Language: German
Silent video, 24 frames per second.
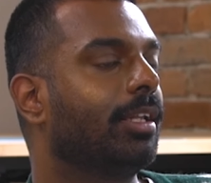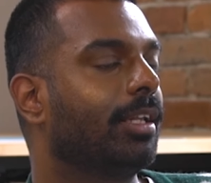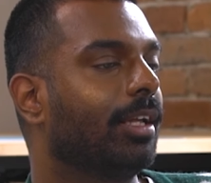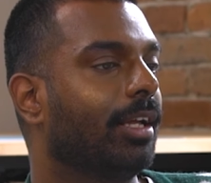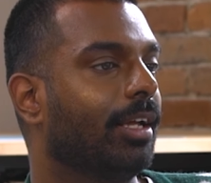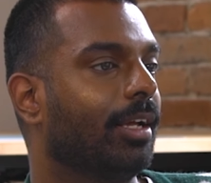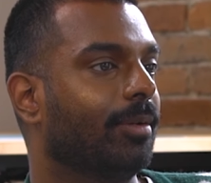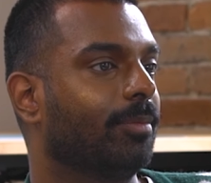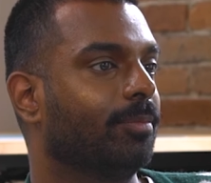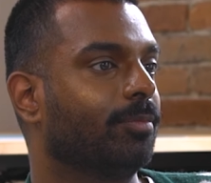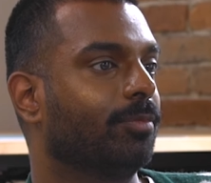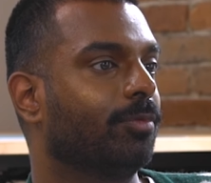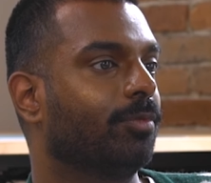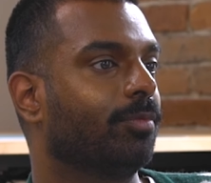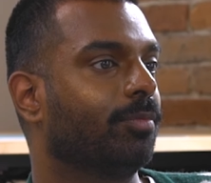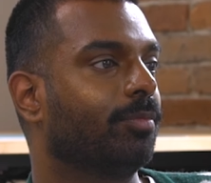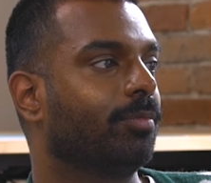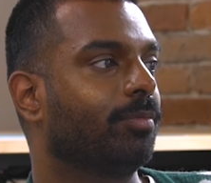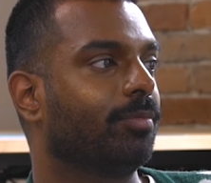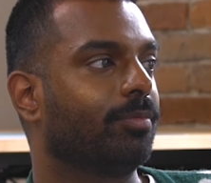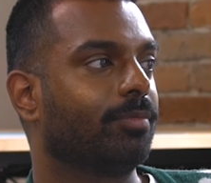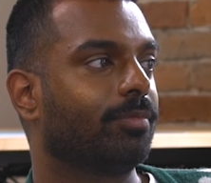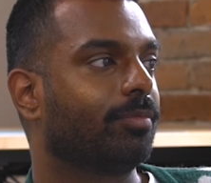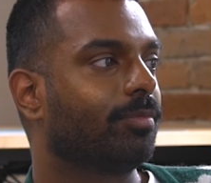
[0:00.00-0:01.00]

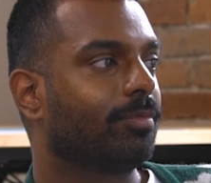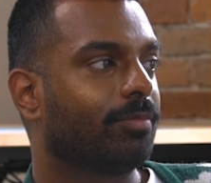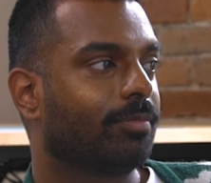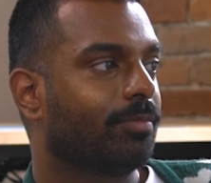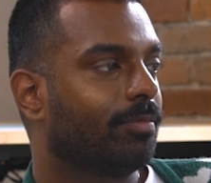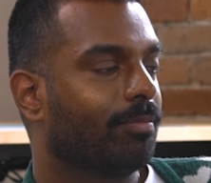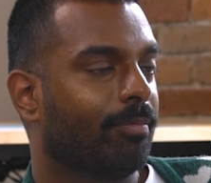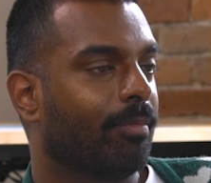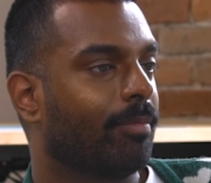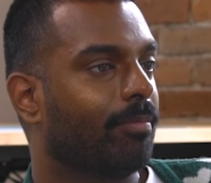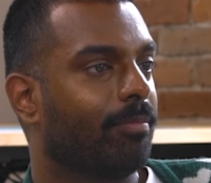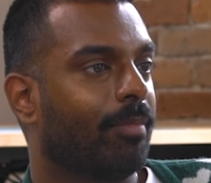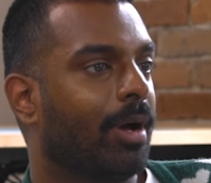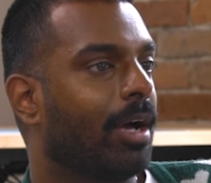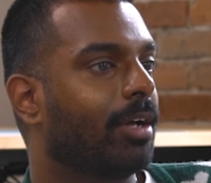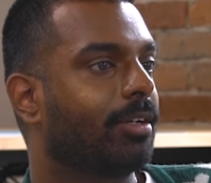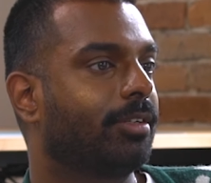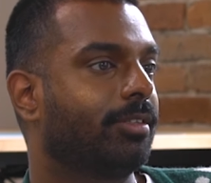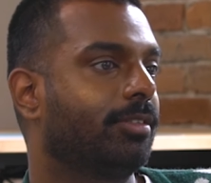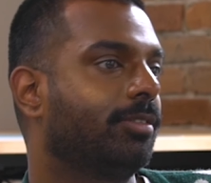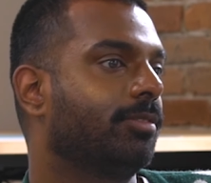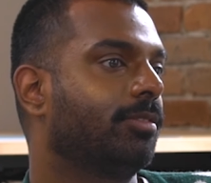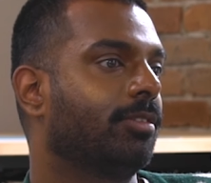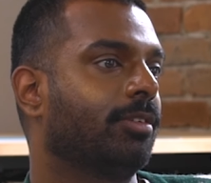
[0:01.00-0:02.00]
ähm, macht
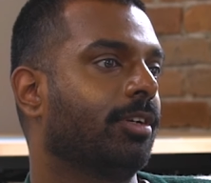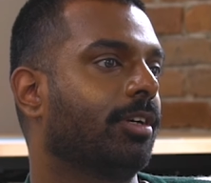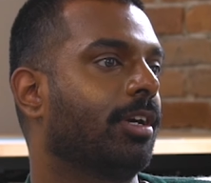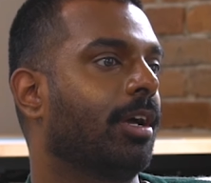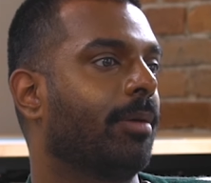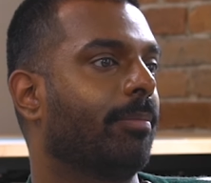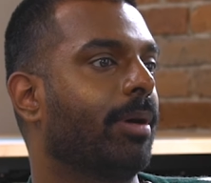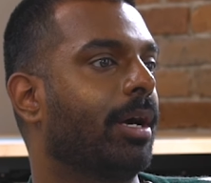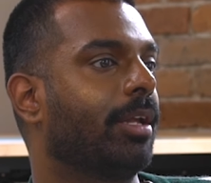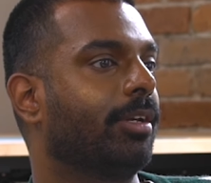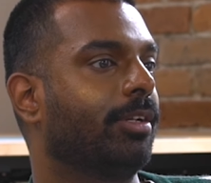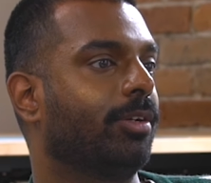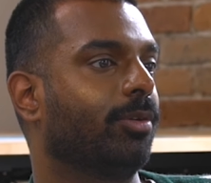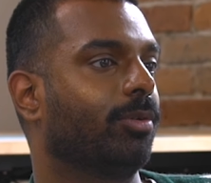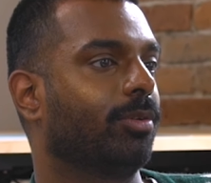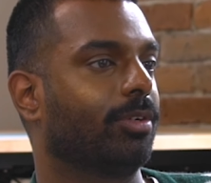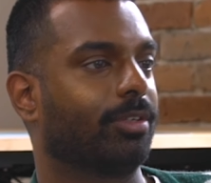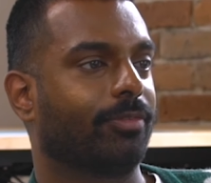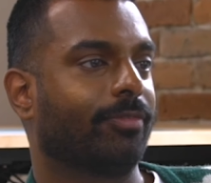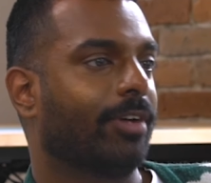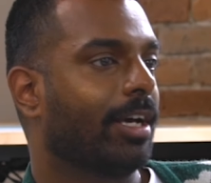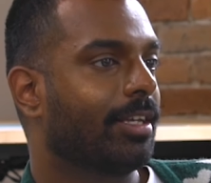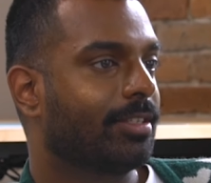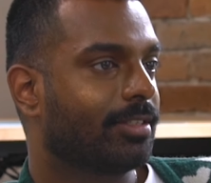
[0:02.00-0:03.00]
eine Kampagne,
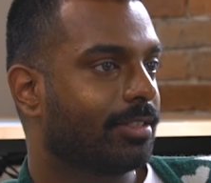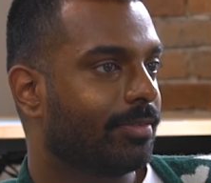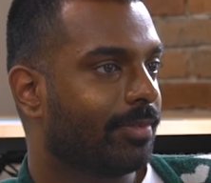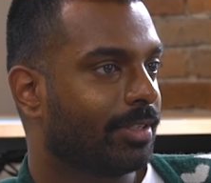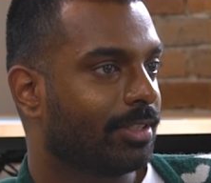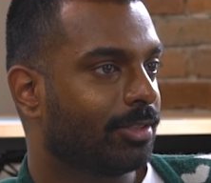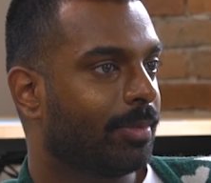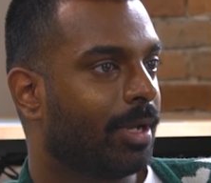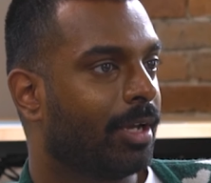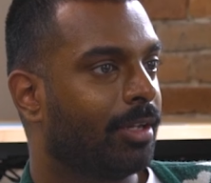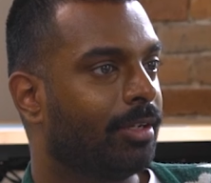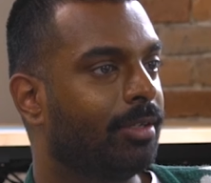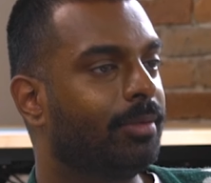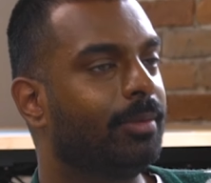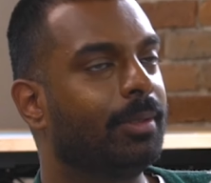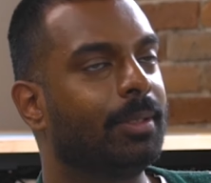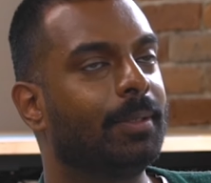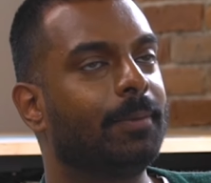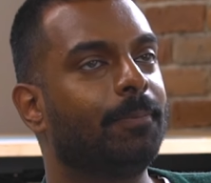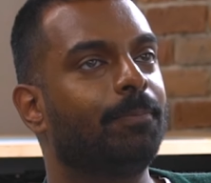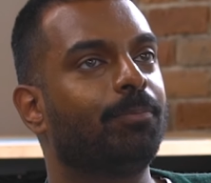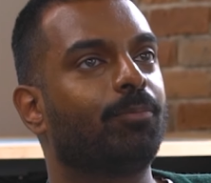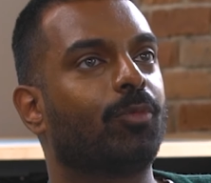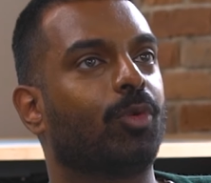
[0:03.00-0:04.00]
weißt du, was ich meine?
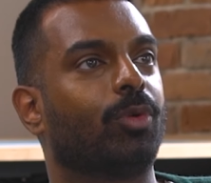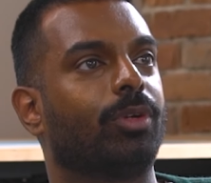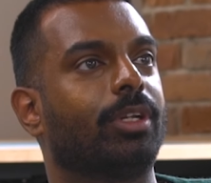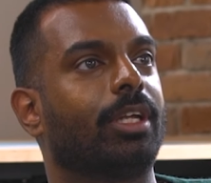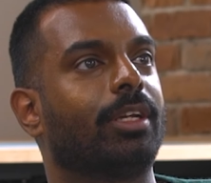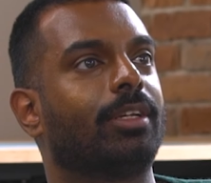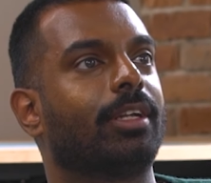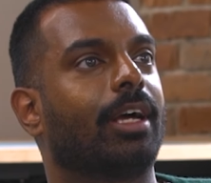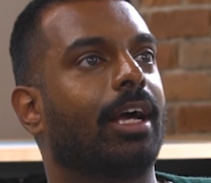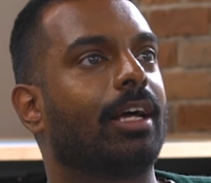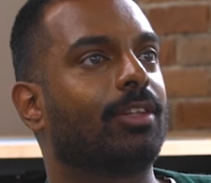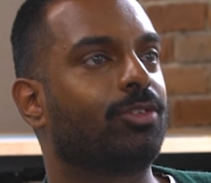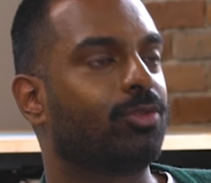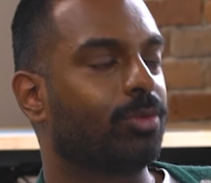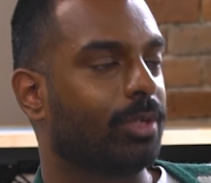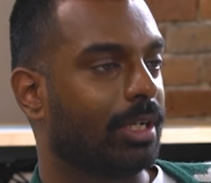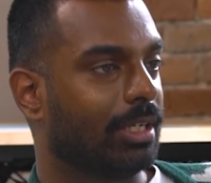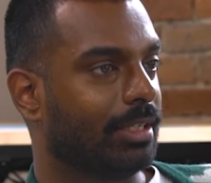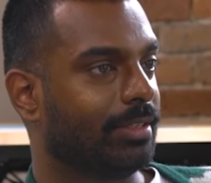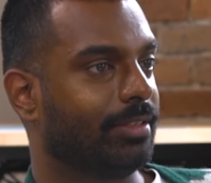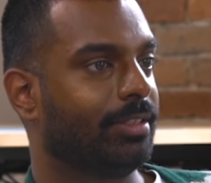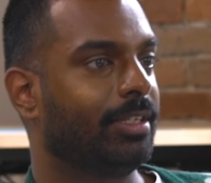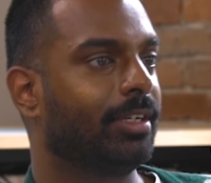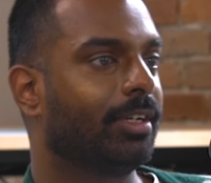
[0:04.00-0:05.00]
Und dann
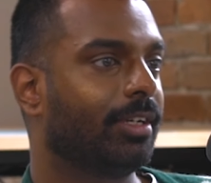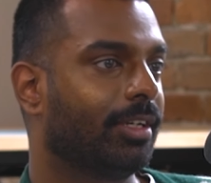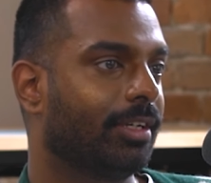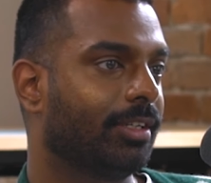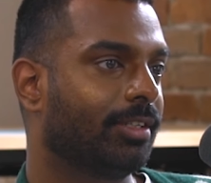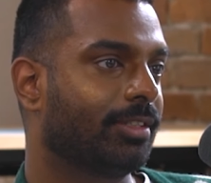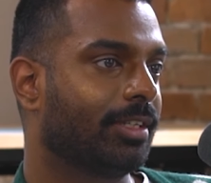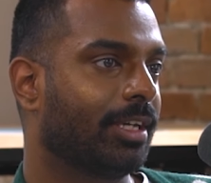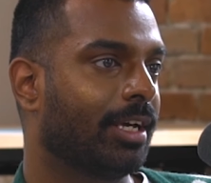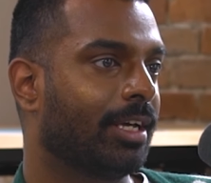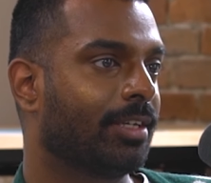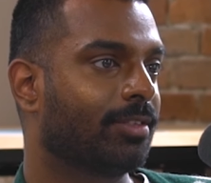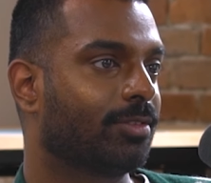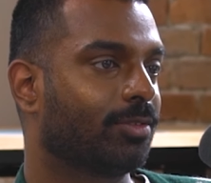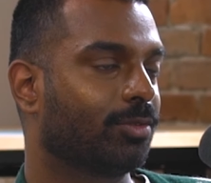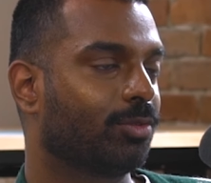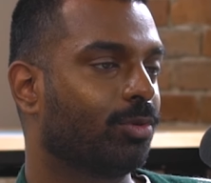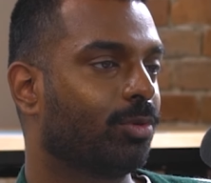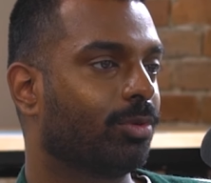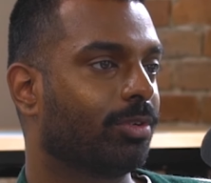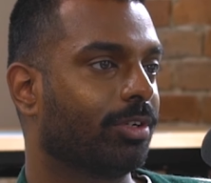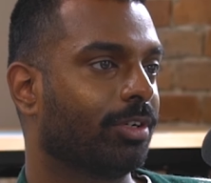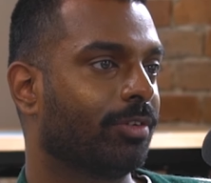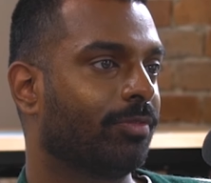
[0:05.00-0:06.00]
rationalisiere ich das und
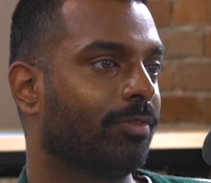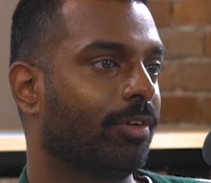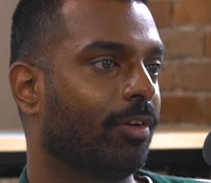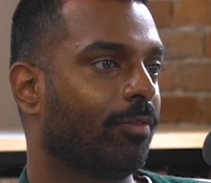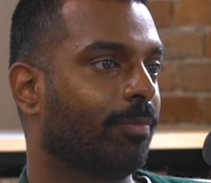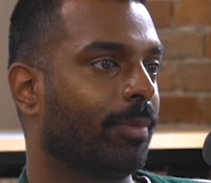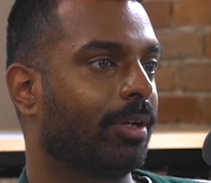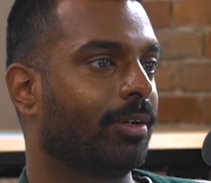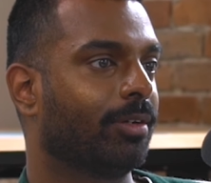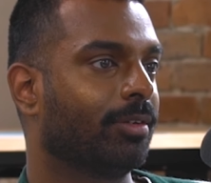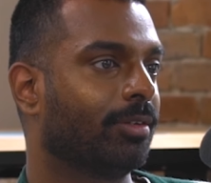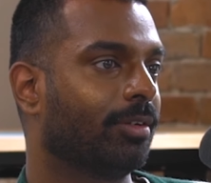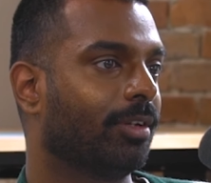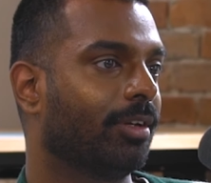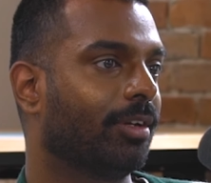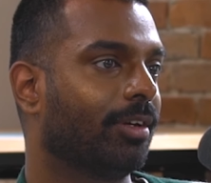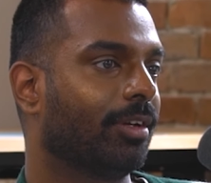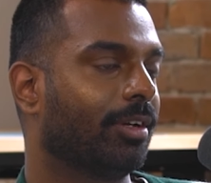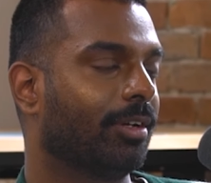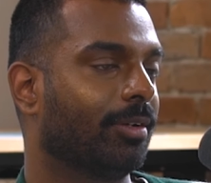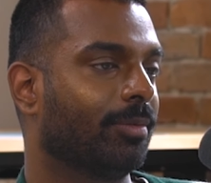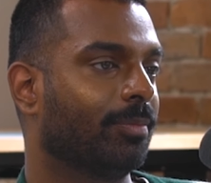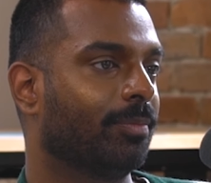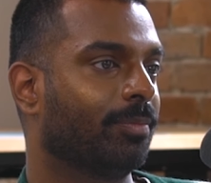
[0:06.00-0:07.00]
gucke irgendwie auf meine
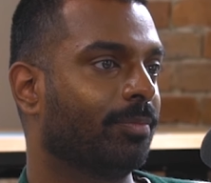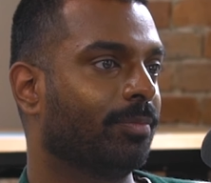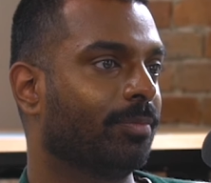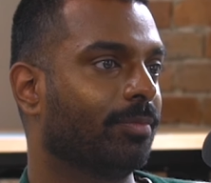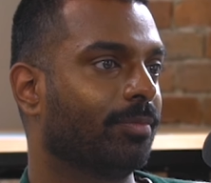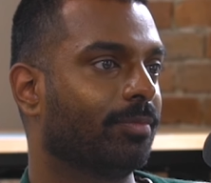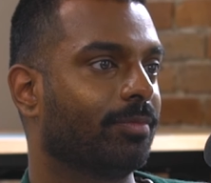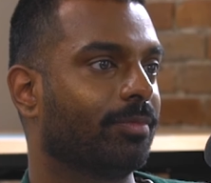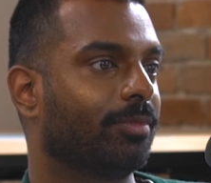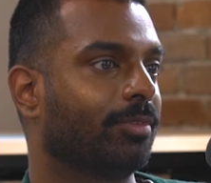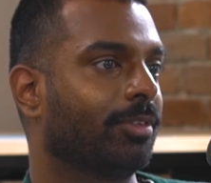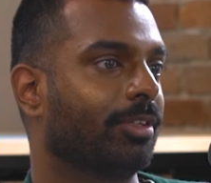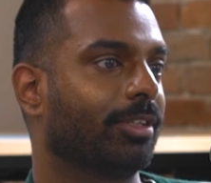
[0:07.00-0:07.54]
ähm,